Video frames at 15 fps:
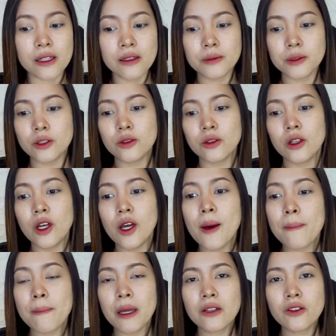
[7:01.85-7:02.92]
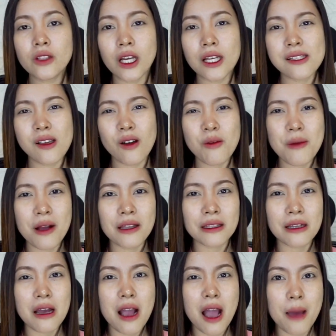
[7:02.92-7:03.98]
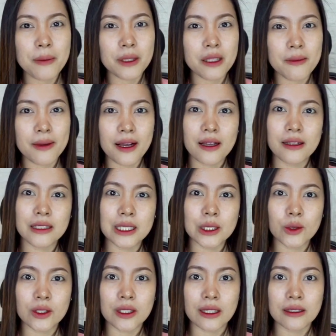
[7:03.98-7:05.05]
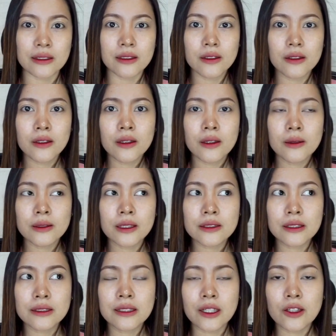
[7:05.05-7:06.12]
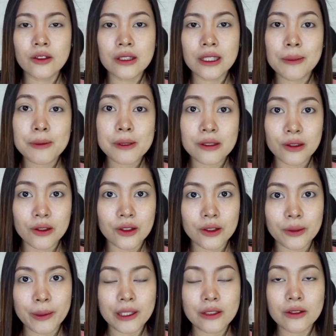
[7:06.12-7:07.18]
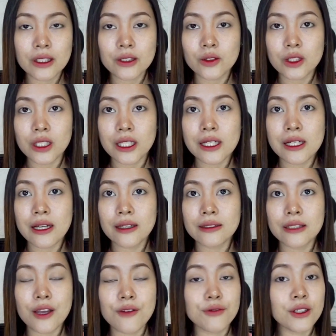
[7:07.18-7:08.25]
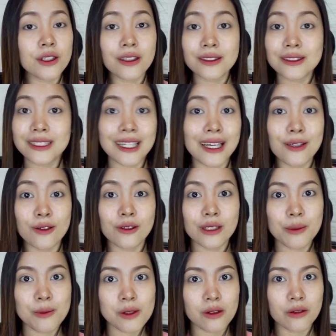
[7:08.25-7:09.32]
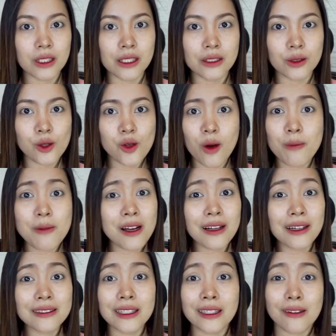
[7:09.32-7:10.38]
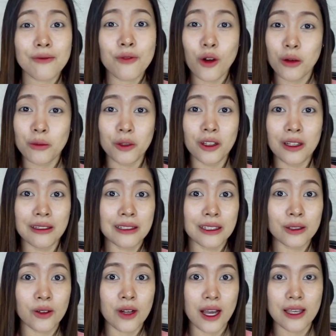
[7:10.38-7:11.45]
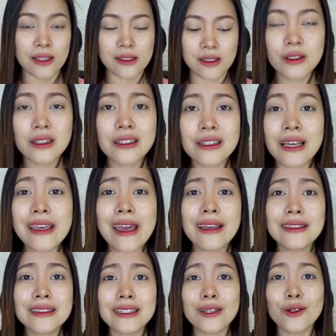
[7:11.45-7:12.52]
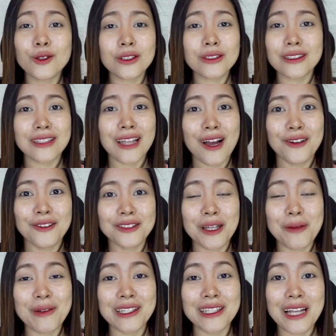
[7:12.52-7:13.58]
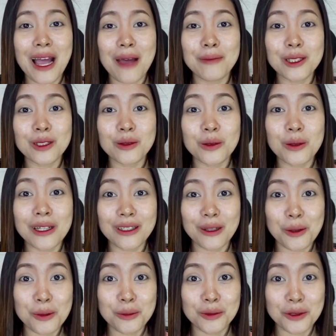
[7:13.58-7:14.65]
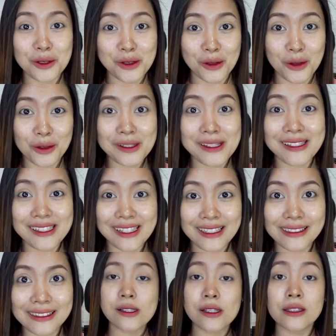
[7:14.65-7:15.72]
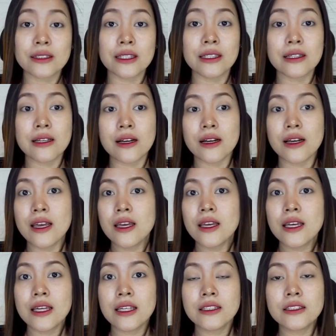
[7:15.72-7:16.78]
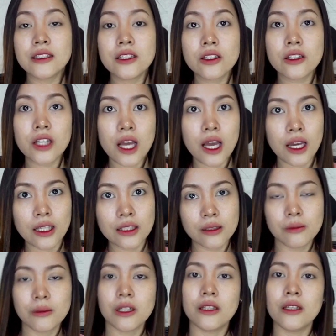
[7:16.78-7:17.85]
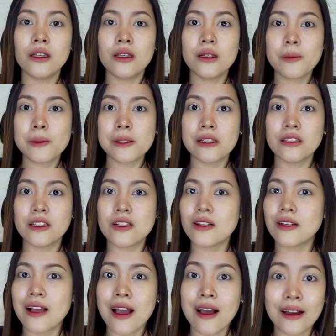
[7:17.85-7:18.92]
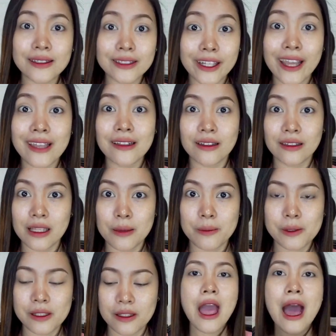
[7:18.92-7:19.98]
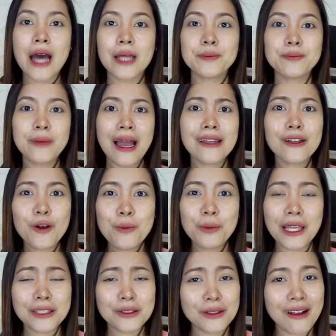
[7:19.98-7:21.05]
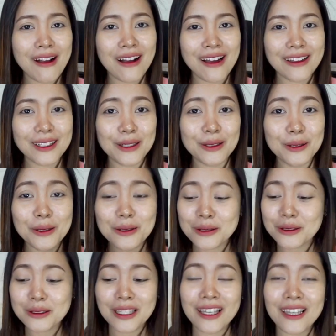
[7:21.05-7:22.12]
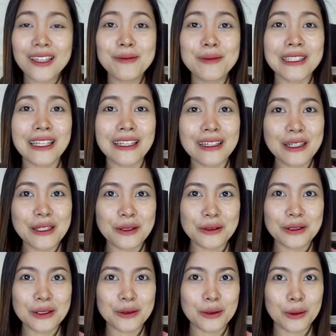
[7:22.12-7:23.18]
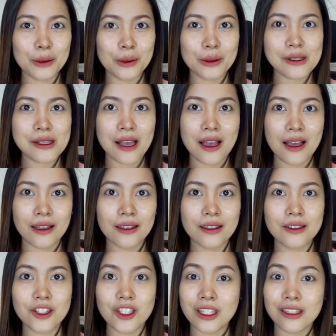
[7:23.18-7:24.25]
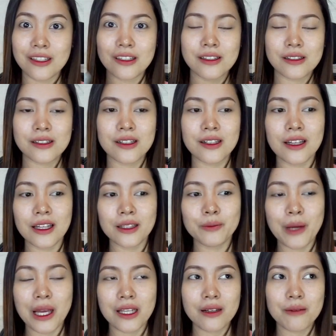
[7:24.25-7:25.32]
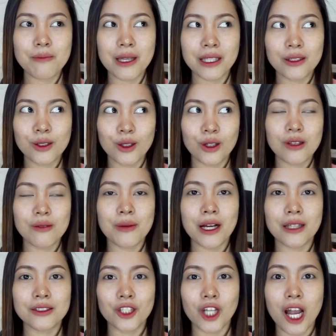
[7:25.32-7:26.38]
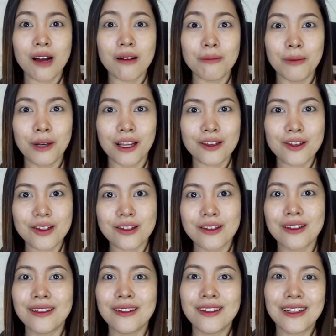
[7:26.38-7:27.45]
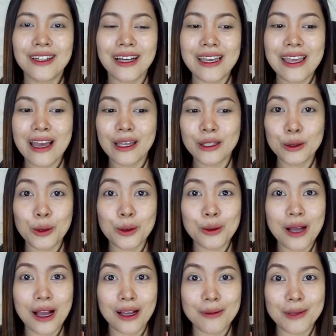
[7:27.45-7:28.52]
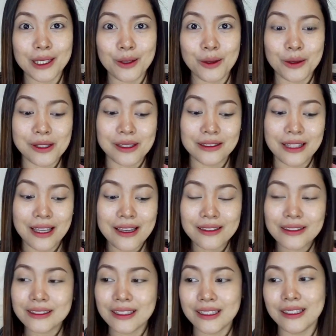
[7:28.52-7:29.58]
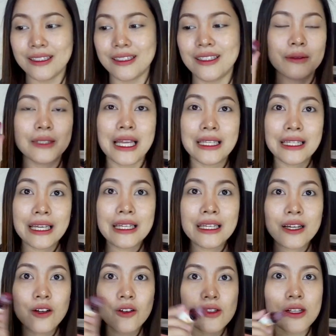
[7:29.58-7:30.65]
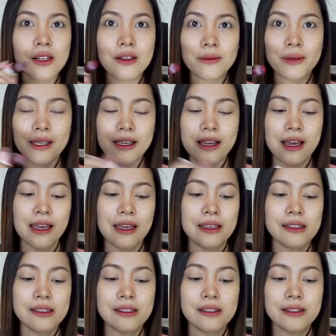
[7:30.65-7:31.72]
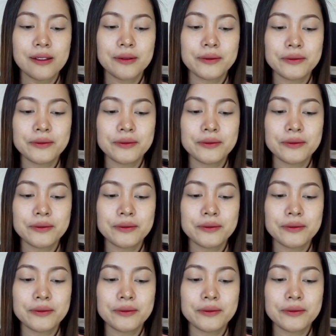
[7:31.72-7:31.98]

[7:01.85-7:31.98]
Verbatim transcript: Alam nyo, meron na kasi ako mga nagagamit na mga ganito na nagdadry yung lips ko. Pero ito talaga, never nagdry yung lips ko dito. Sobrang ganda ng formula nito, guys. Kaya hindi ako natatakot kapag ginagamit ito nung anak kong bunso. Si Sid, eh, talagang hindi siya nakakaitim ng lips, hindi siya nakakadry ng lips. At para kompleto na ang ating look today. Maglalagay ako nito sa aking cheeks at parang bit ko yung mga drunk blush. Kaya ito yung gagamitin ko si Dainty. Maglalagay lang ako sa kamay guys.